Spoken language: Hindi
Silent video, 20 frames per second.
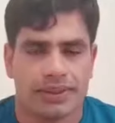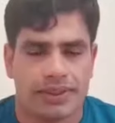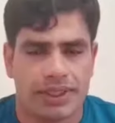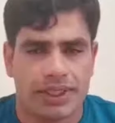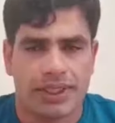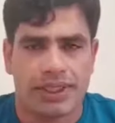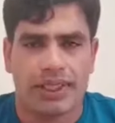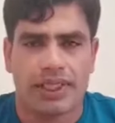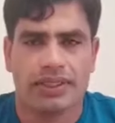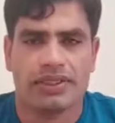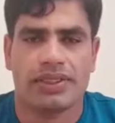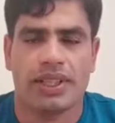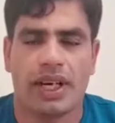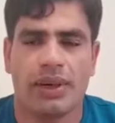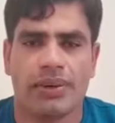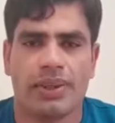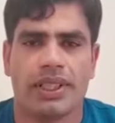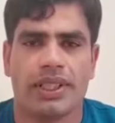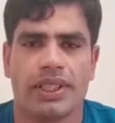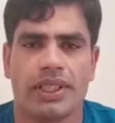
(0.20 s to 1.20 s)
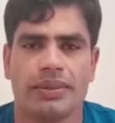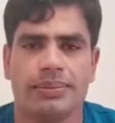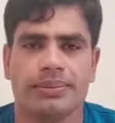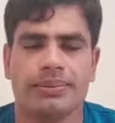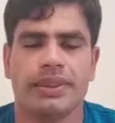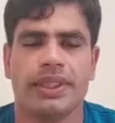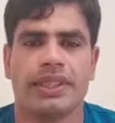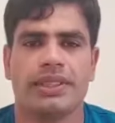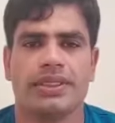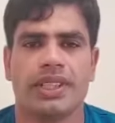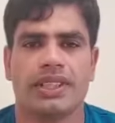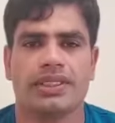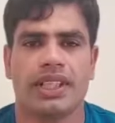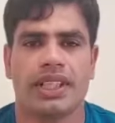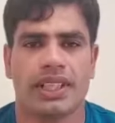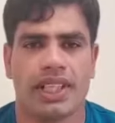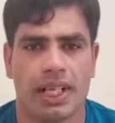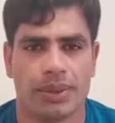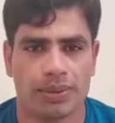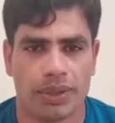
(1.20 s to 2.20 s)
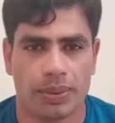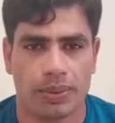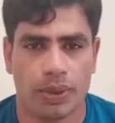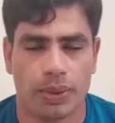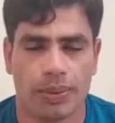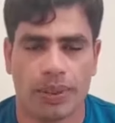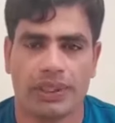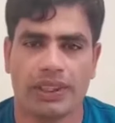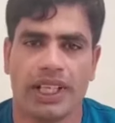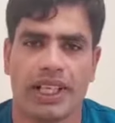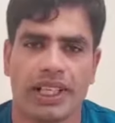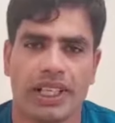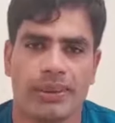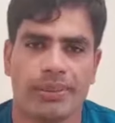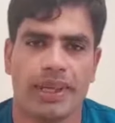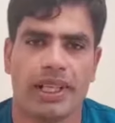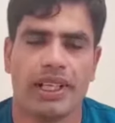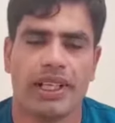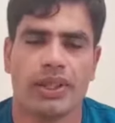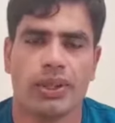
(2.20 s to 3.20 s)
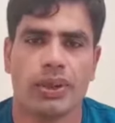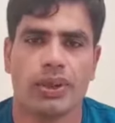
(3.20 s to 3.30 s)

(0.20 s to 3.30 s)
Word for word: जी अस्सलाम वालेकुम जैसा कि आप सबको बताया कि मैंने